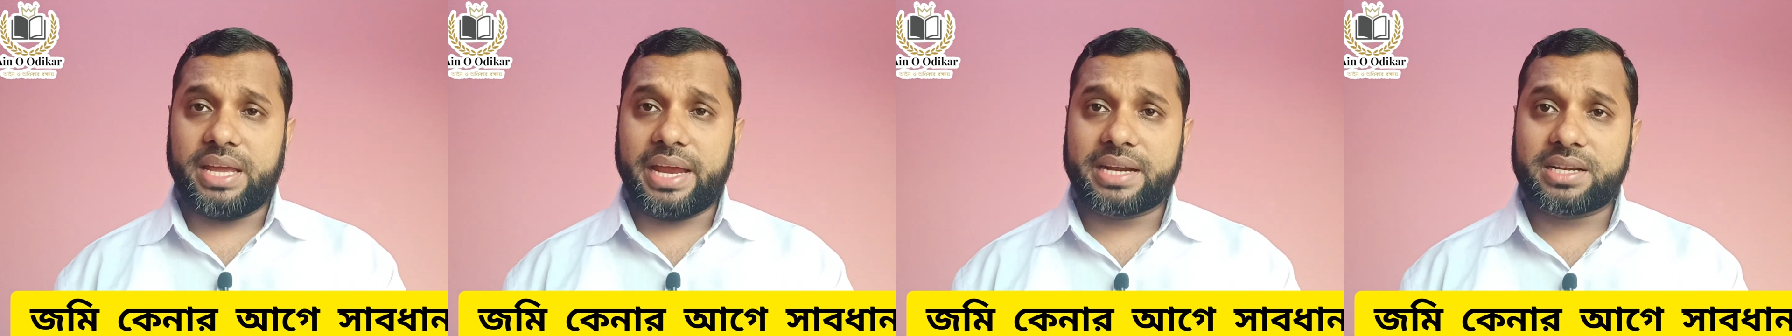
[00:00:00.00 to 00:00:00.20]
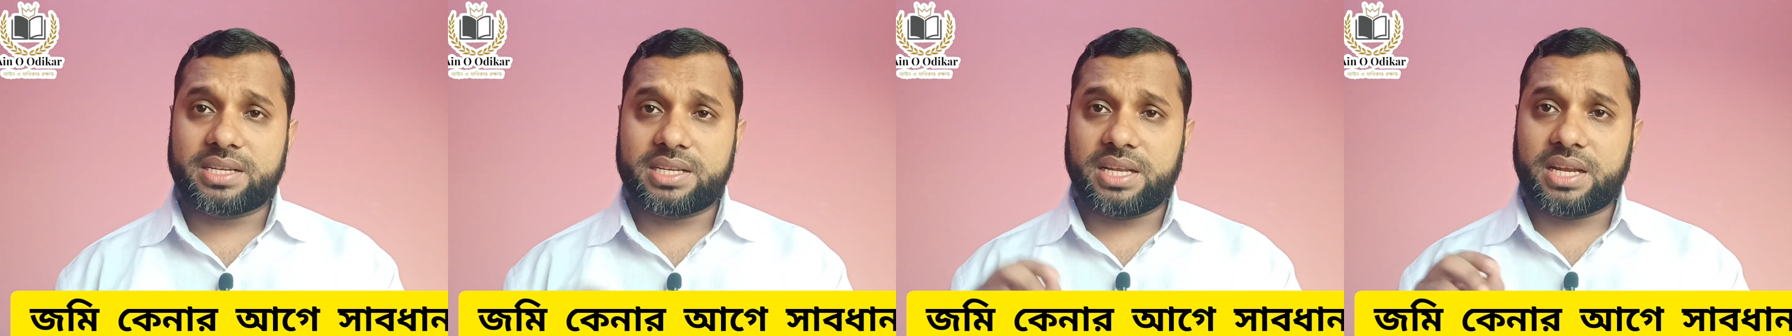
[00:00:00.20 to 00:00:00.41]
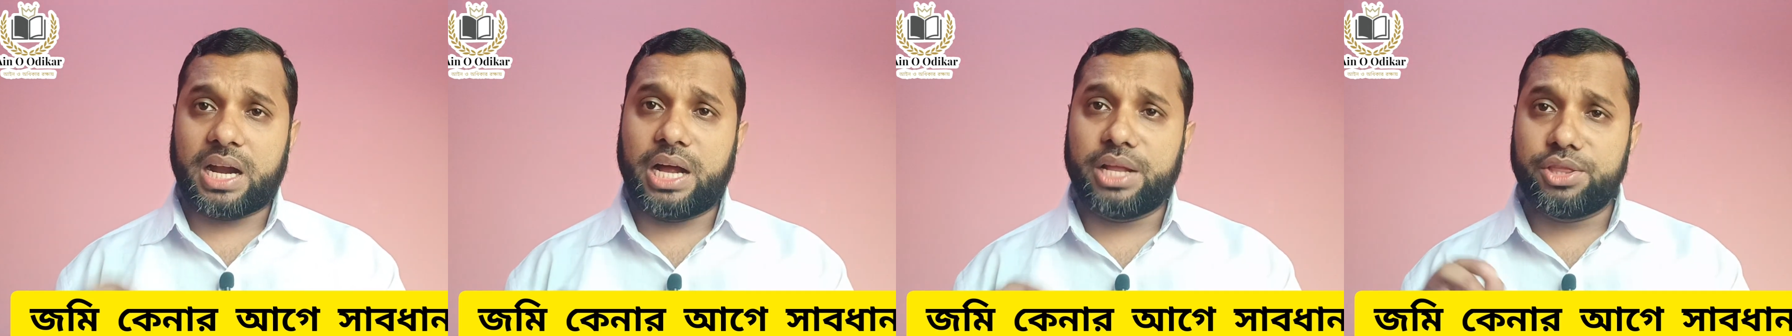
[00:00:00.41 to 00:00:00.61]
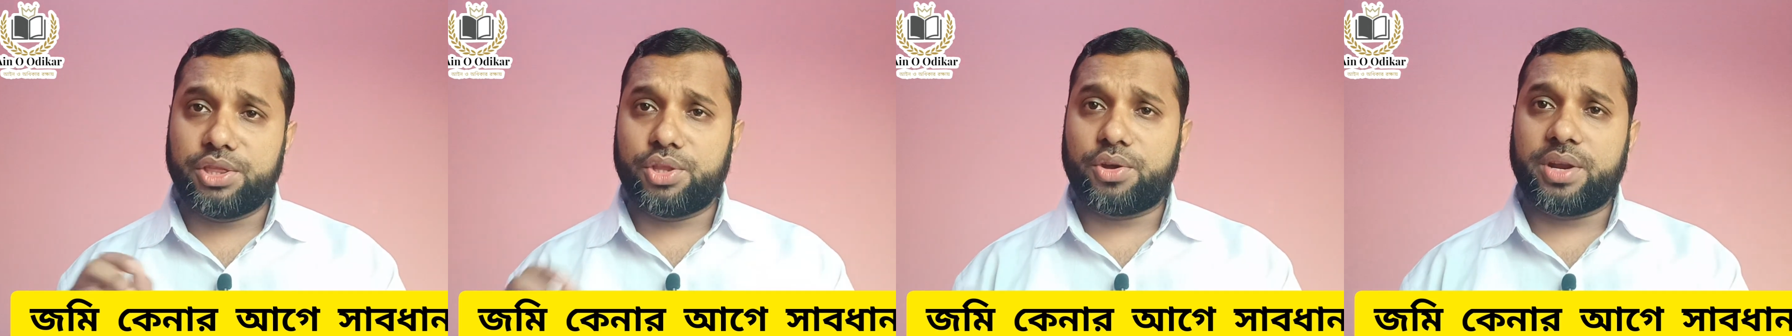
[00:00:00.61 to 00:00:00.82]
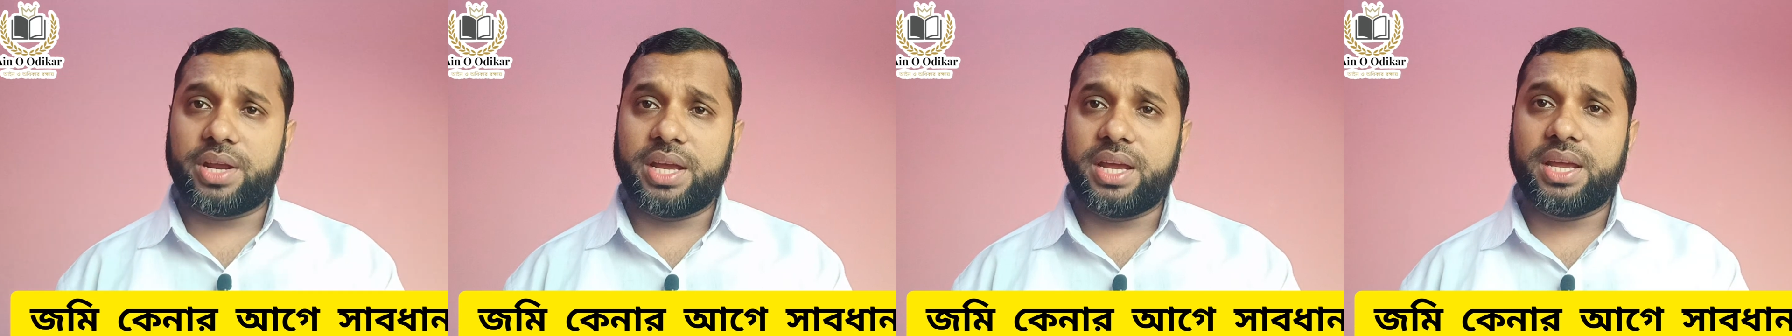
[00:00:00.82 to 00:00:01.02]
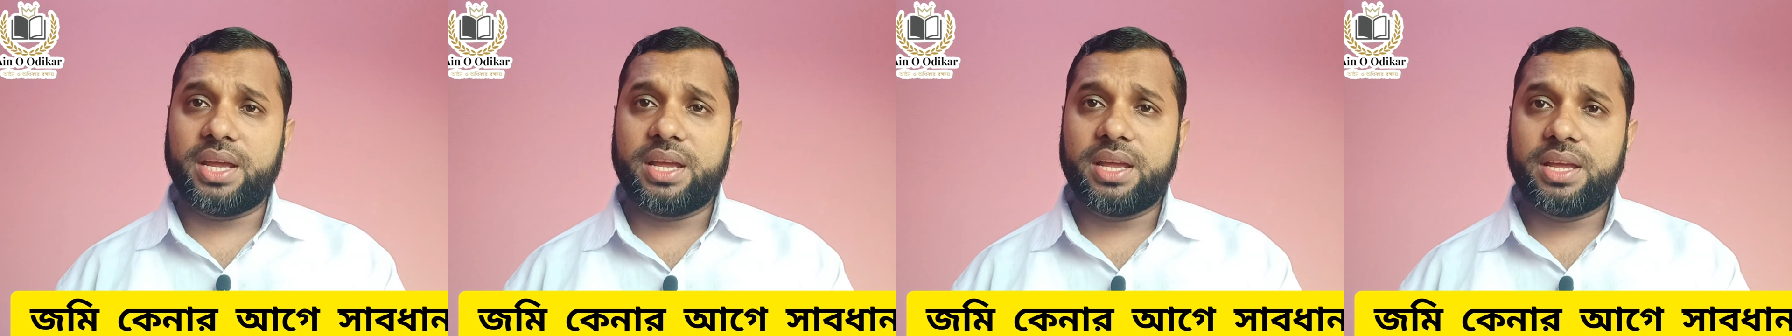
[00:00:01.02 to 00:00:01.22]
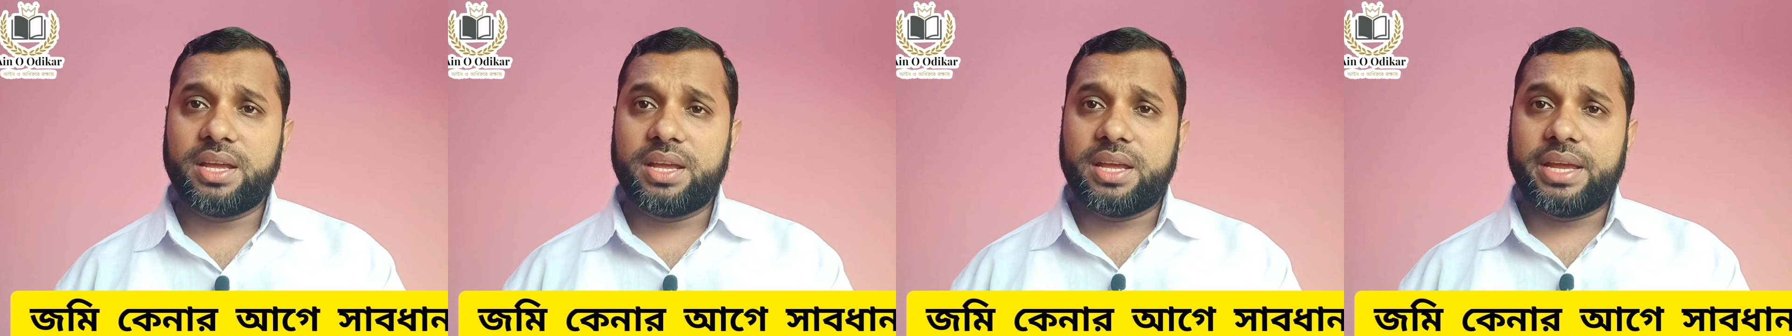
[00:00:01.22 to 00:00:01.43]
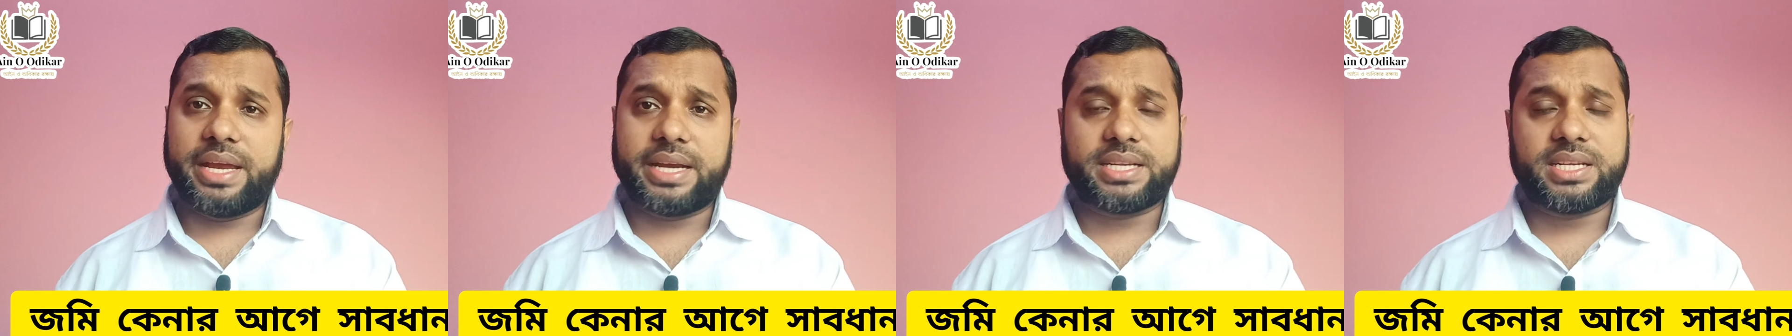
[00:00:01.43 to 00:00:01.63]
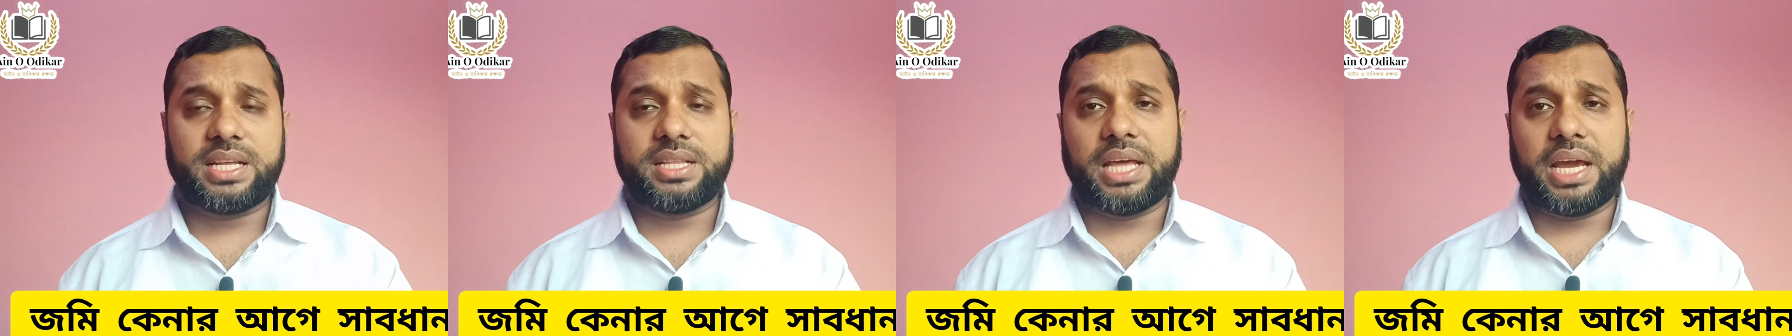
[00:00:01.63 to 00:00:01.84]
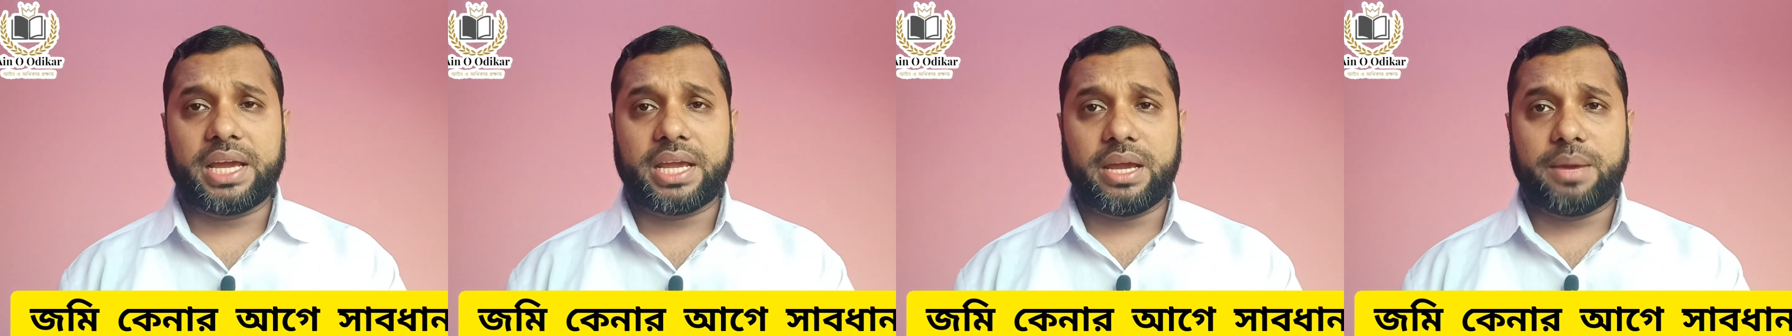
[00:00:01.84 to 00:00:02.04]
একটার আন্দরে একটা
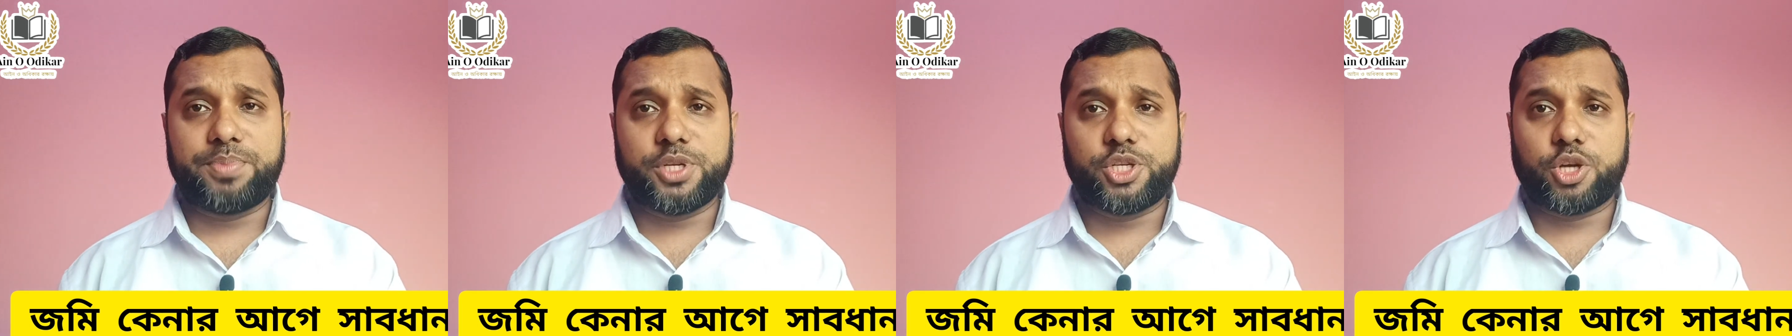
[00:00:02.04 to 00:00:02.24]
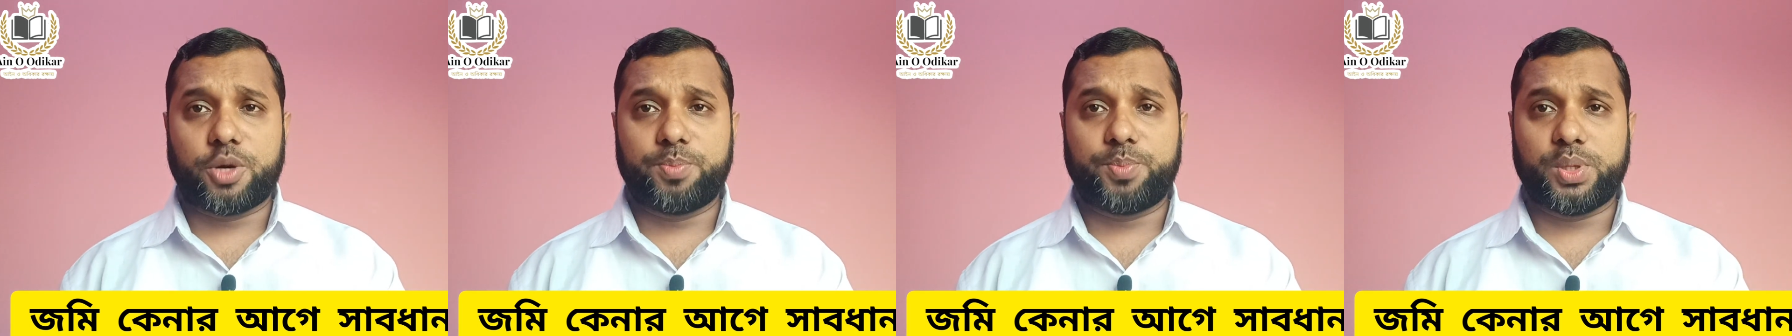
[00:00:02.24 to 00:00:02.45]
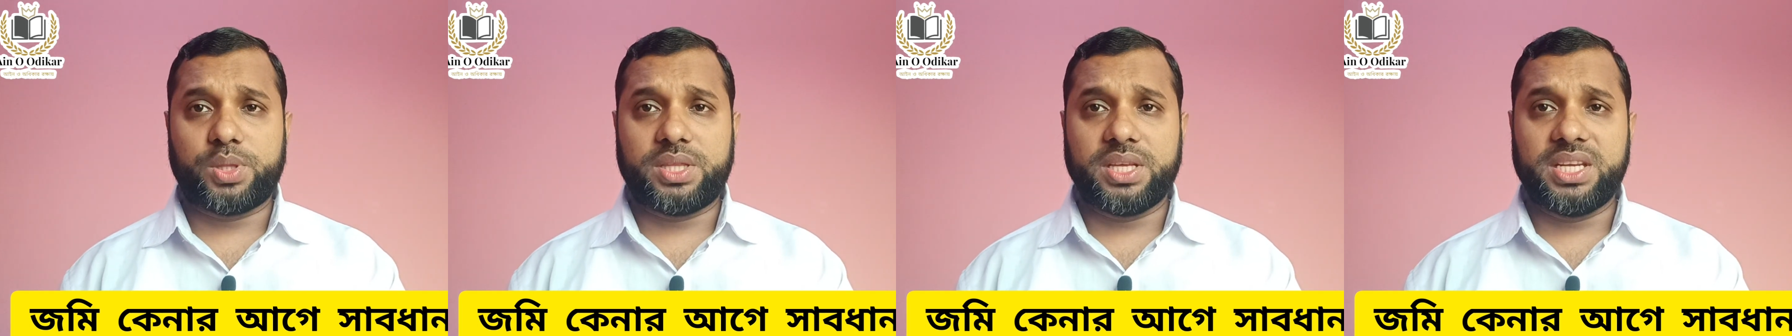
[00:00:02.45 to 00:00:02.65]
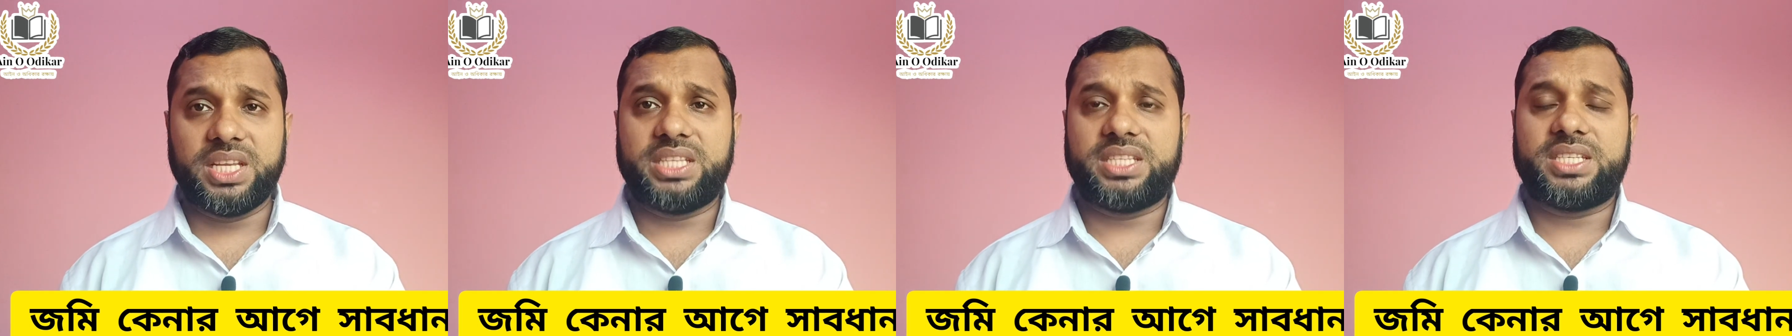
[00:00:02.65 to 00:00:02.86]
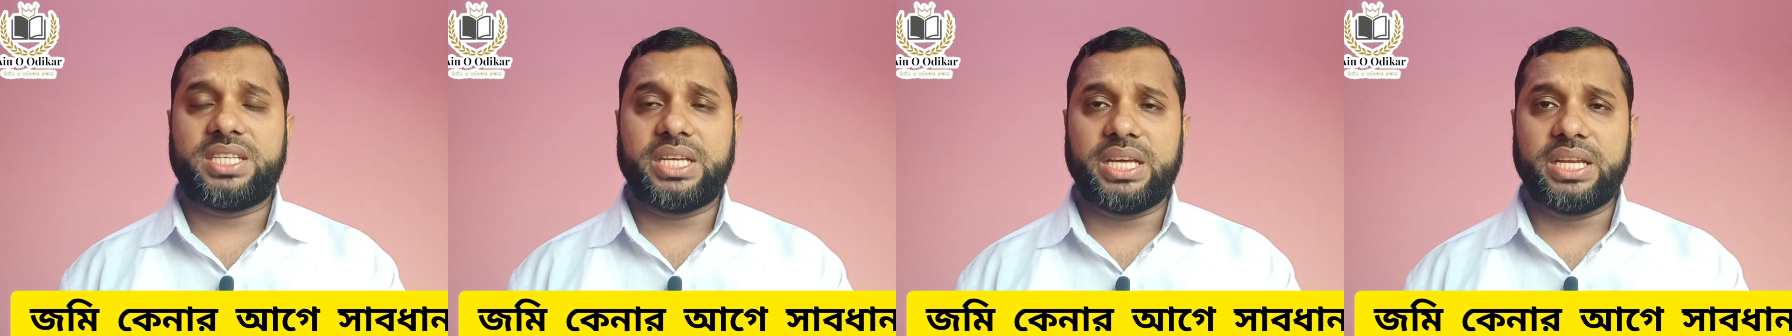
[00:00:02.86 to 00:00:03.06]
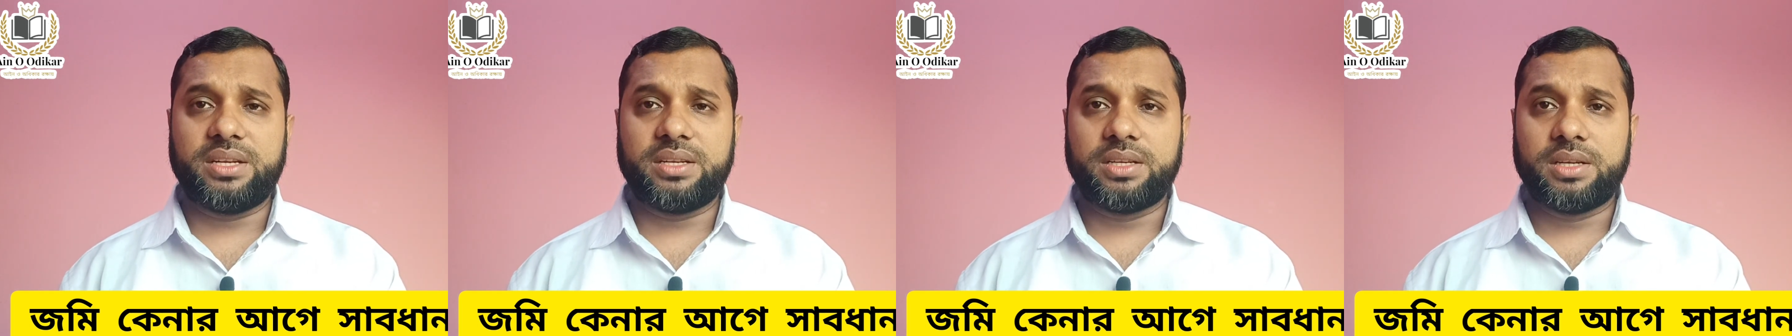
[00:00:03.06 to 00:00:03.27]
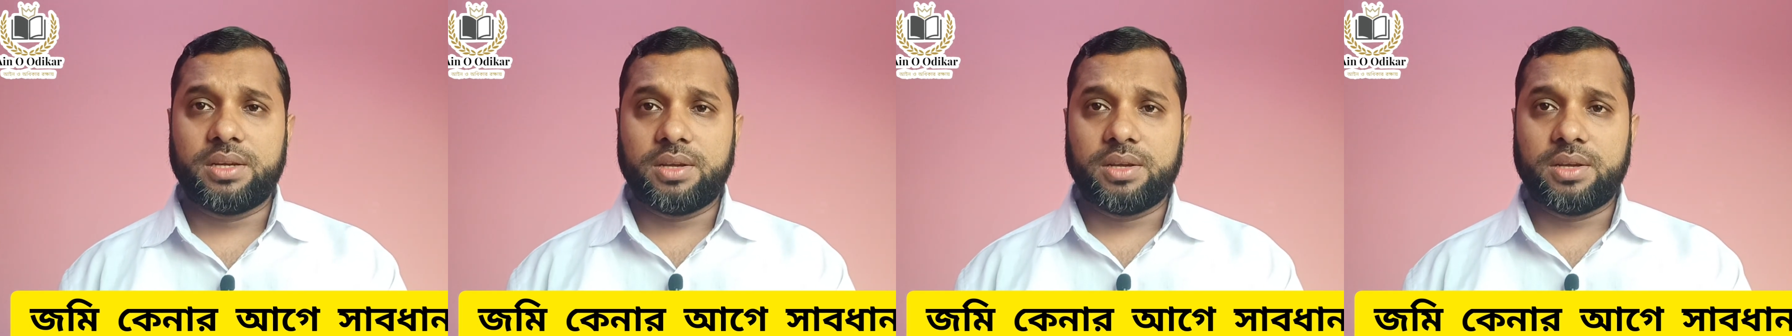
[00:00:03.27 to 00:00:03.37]
দাগে আপনি সম্পত্তি নিচ্ছেন